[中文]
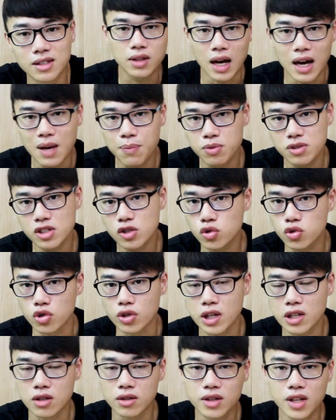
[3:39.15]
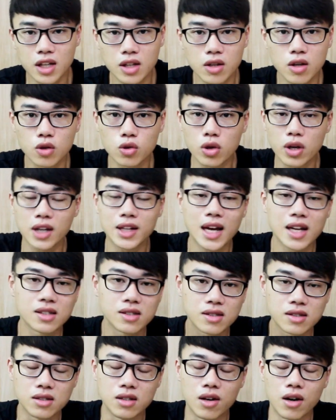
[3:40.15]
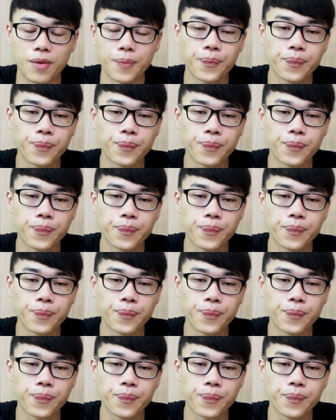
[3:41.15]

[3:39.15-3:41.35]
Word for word: 它也不是属于那种电动推弹式的，